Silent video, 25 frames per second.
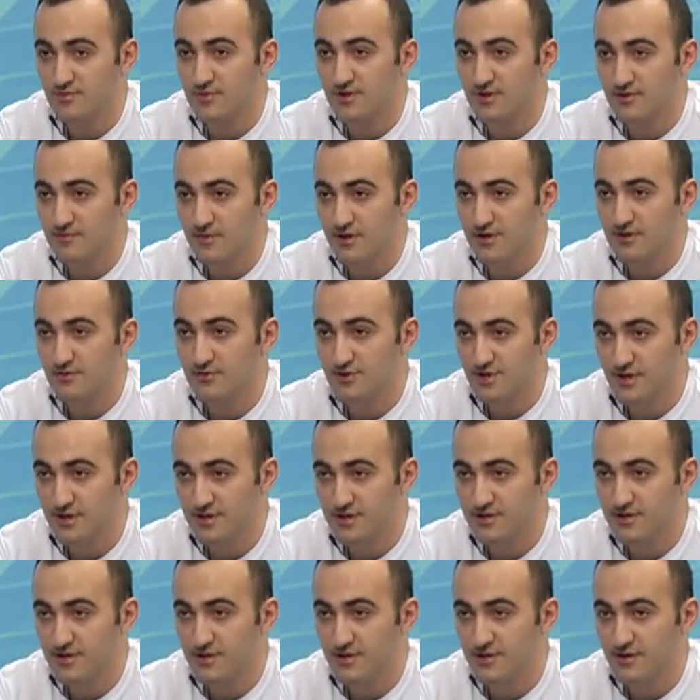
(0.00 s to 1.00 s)
принимали
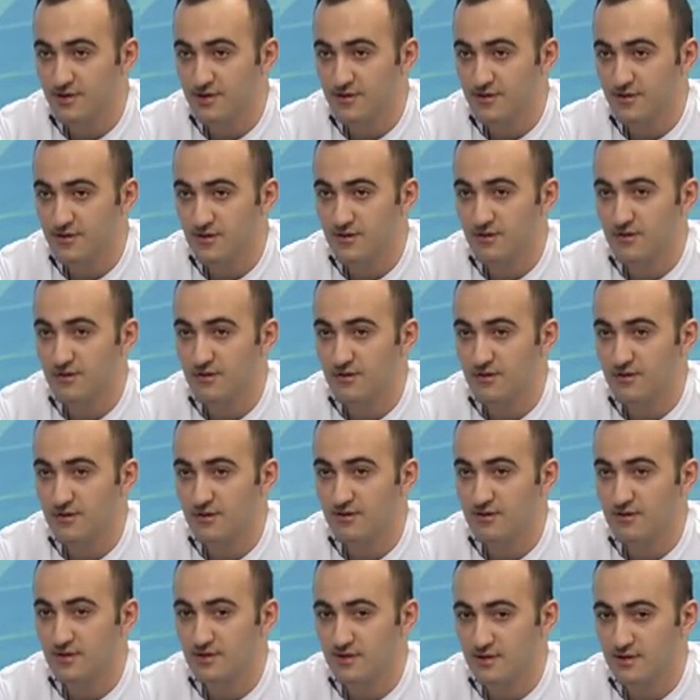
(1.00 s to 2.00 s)
участие э,
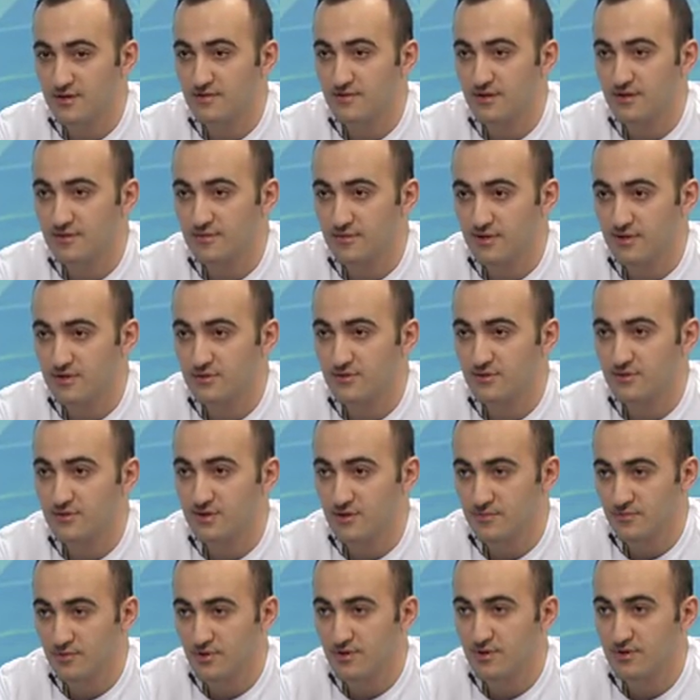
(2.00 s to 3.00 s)
и разыгрывали между
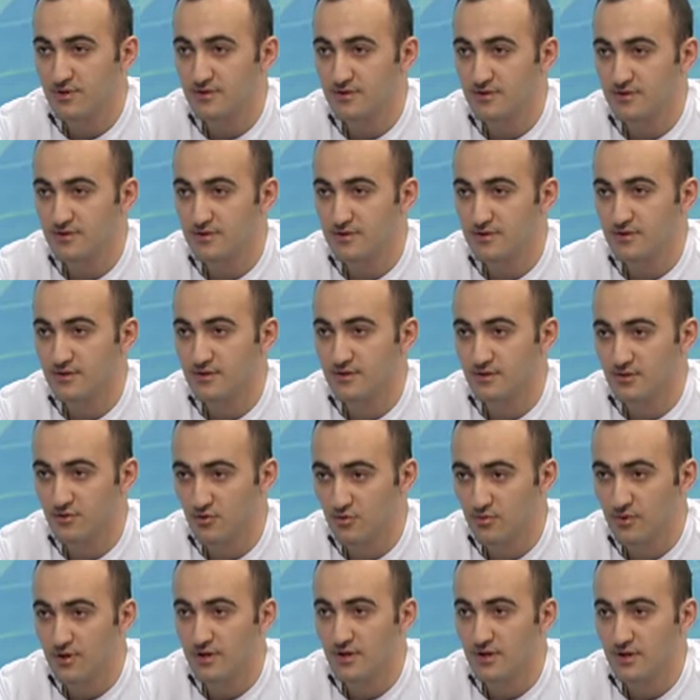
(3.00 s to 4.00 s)
собой э,
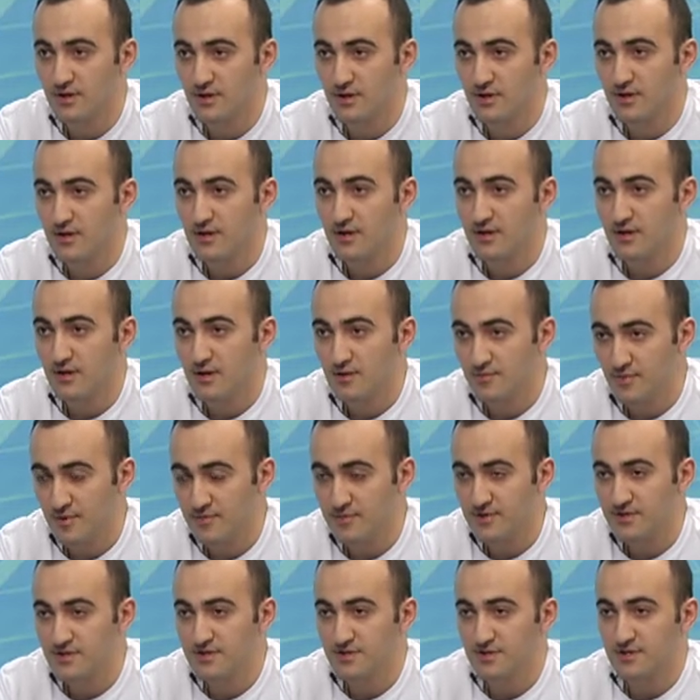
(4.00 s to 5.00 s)
кубок
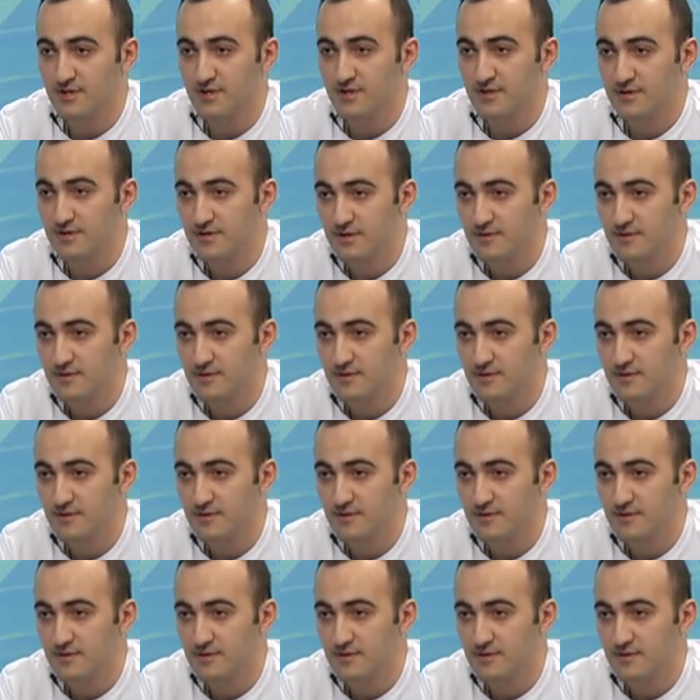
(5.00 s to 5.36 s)
победителя.